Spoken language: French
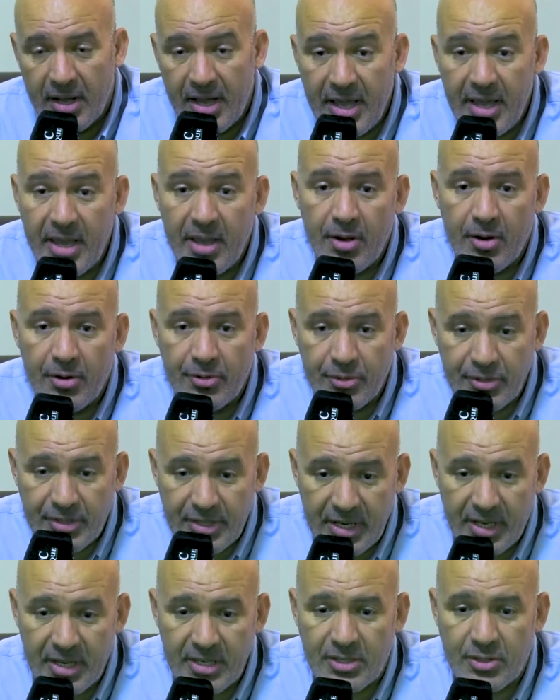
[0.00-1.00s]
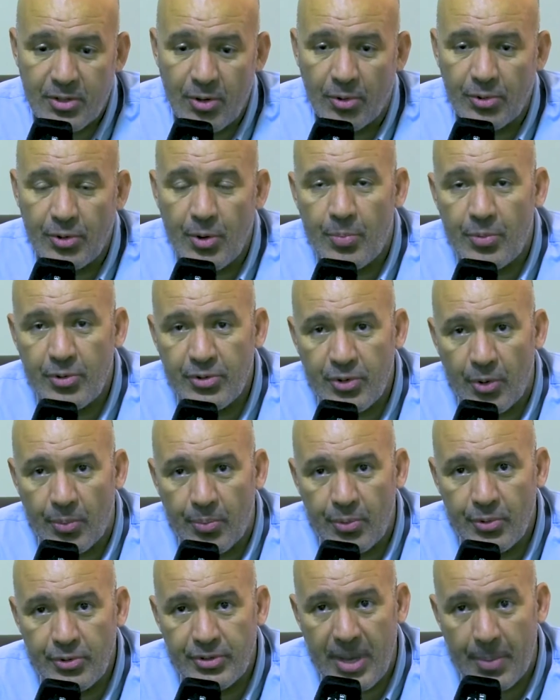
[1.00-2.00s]
et de ces questions de plus en
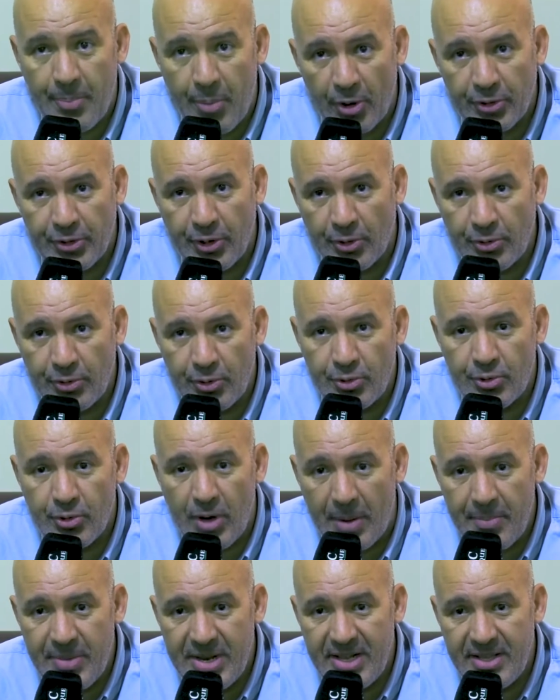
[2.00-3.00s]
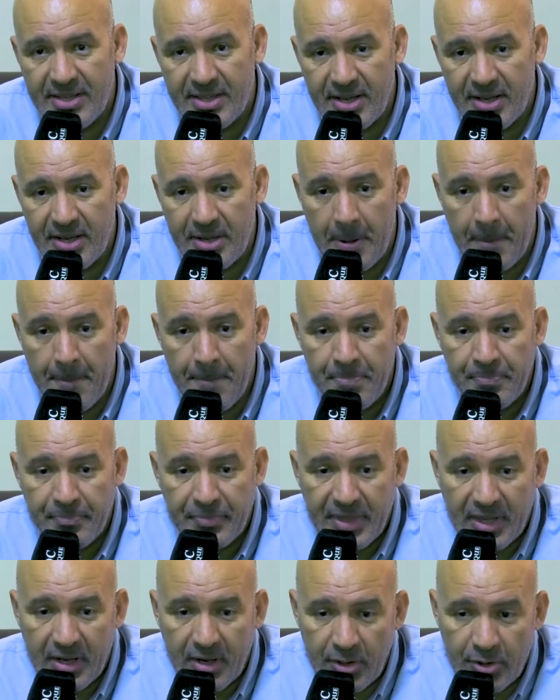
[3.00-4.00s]
plus importantes de durabilité,
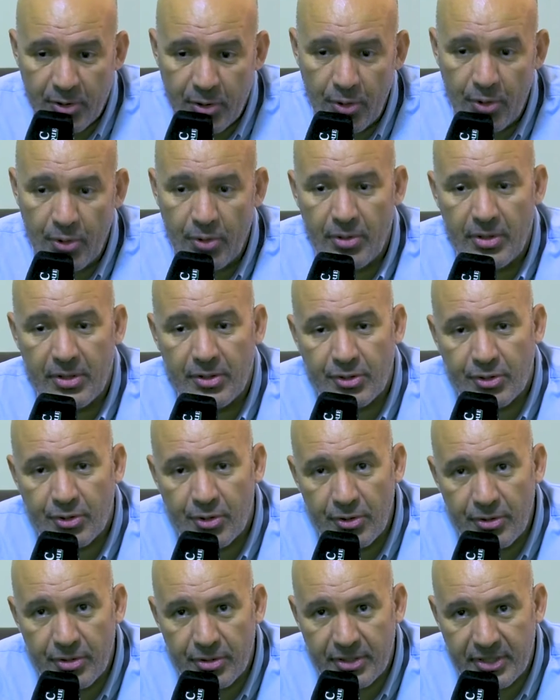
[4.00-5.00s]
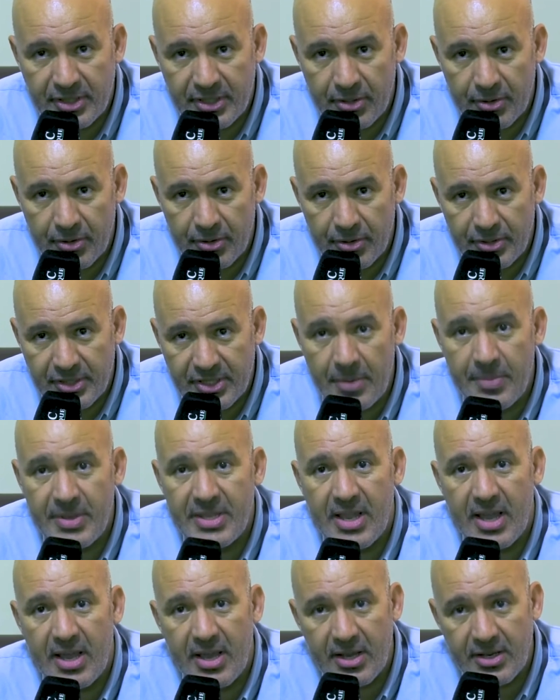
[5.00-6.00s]
que ce,
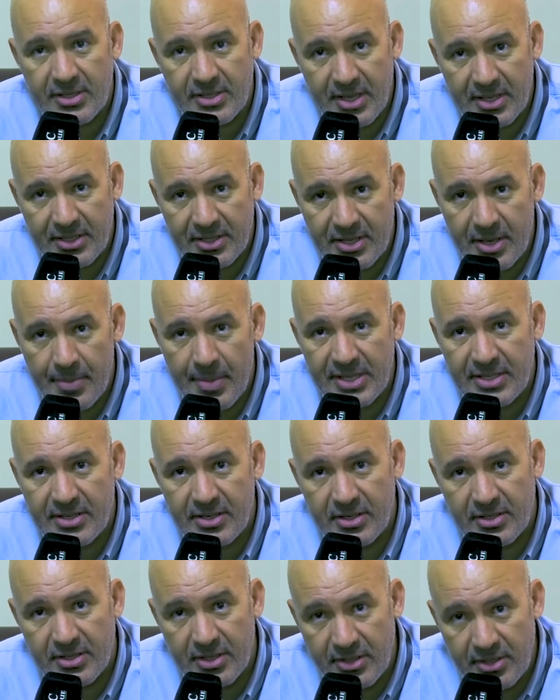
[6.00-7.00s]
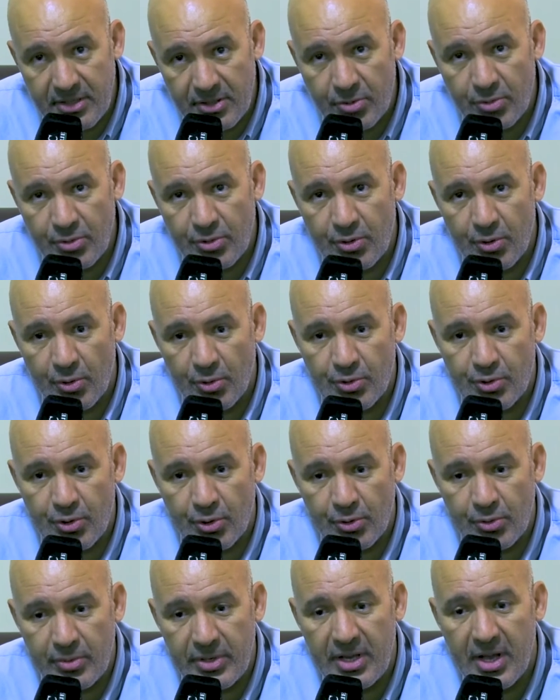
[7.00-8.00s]
séminaire, cette thématique, ces discussions
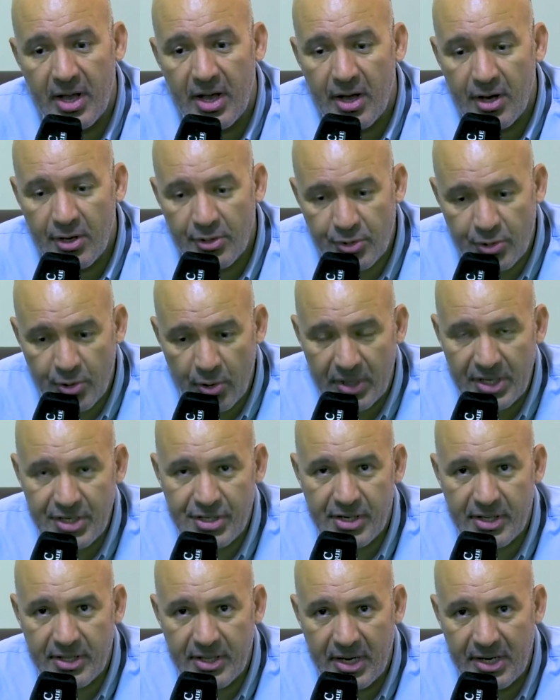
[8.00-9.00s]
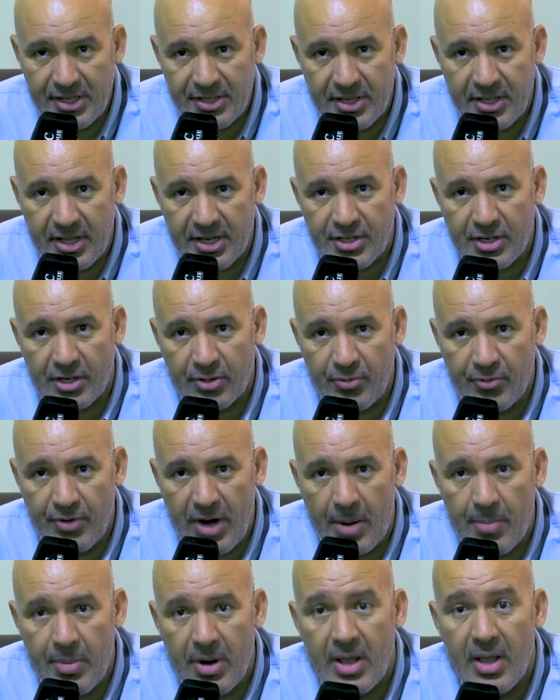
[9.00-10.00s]
aujourd'hui sur les, énergies
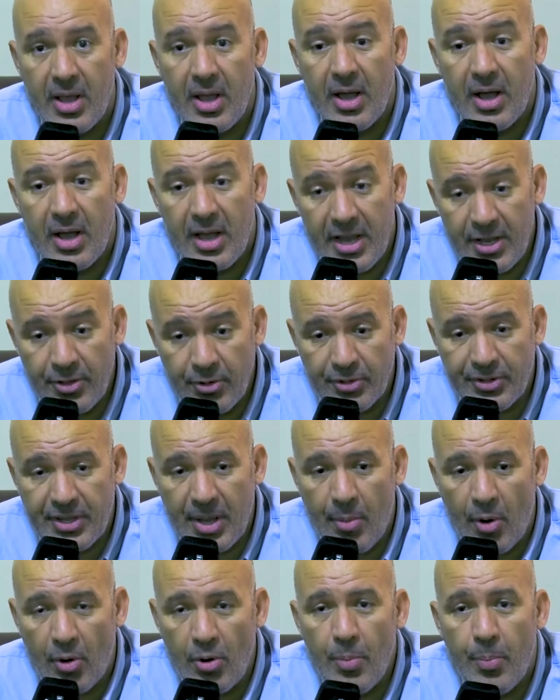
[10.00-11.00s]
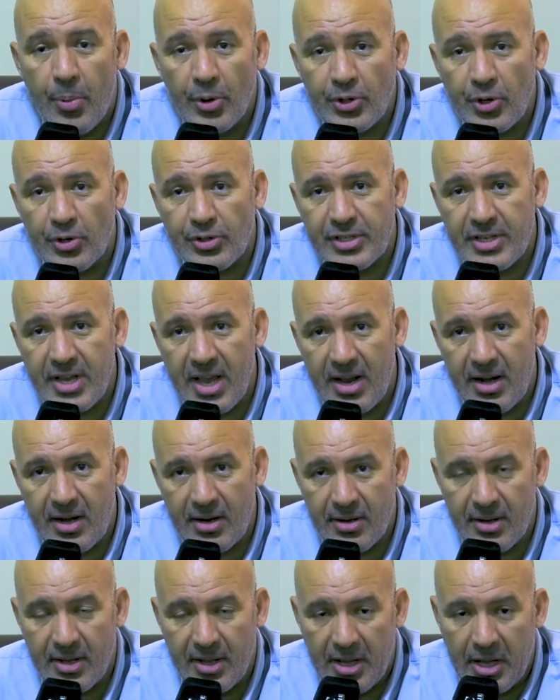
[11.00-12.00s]
renouvelables et notamment le
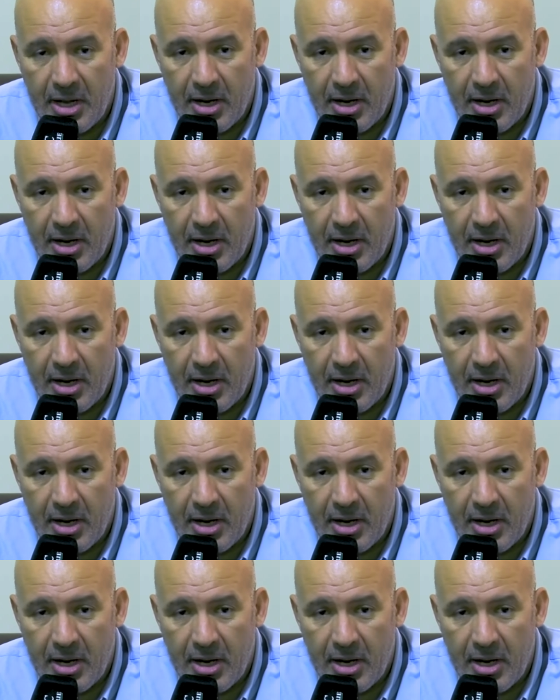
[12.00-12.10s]
potentiel